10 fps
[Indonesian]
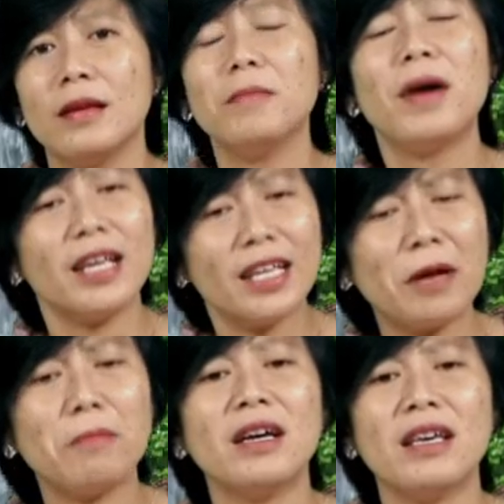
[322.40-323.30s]
Mari
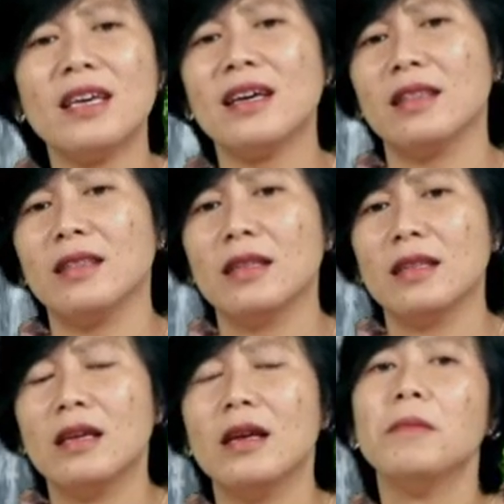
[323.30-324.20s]
kita mengingat
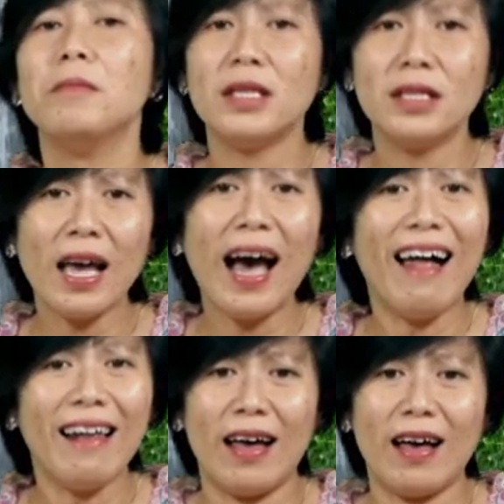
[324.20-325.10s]
misi
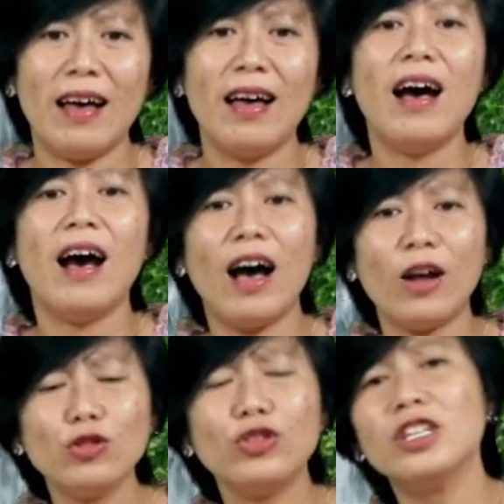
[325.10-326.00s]
Allah
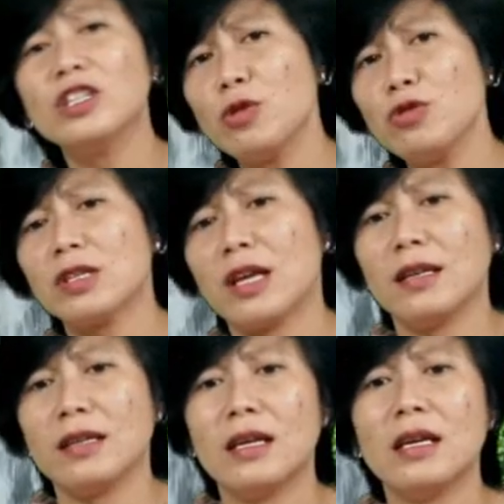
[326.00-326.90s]
harus diteruskan
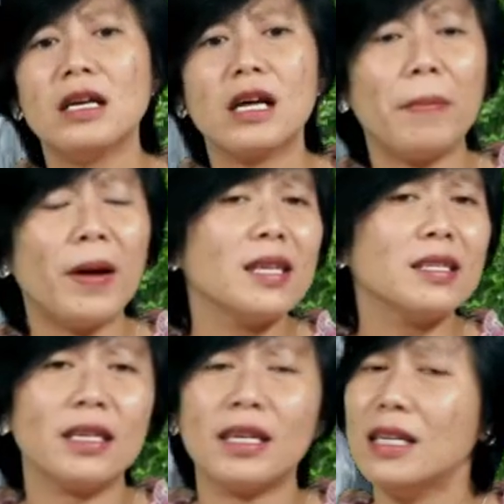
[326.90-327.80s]
kepada
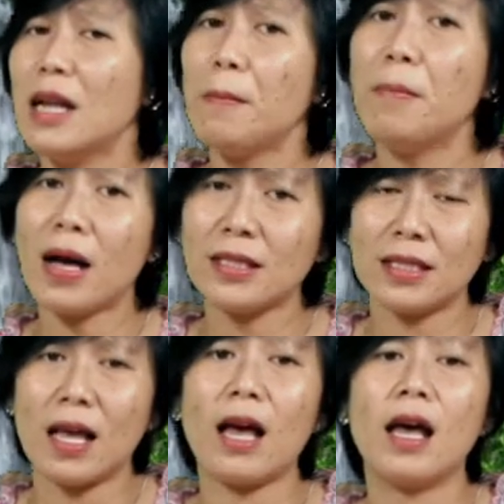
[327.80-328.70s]
segenap
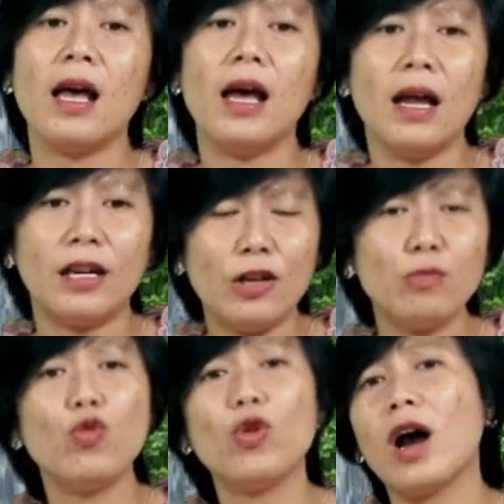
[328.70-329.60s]
bangsa di
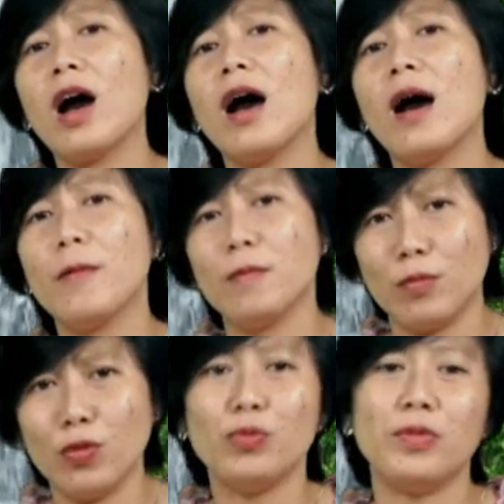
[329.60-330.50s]
muka
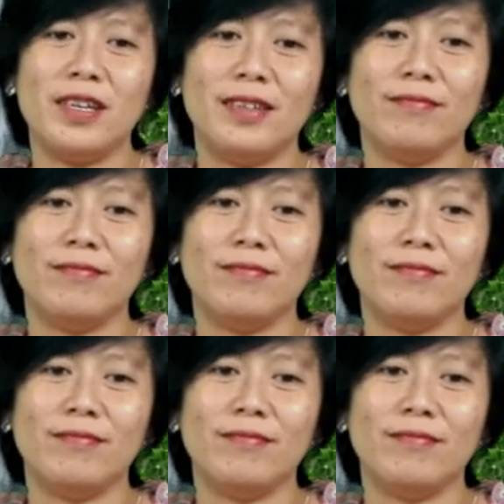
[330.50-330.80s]
bumi.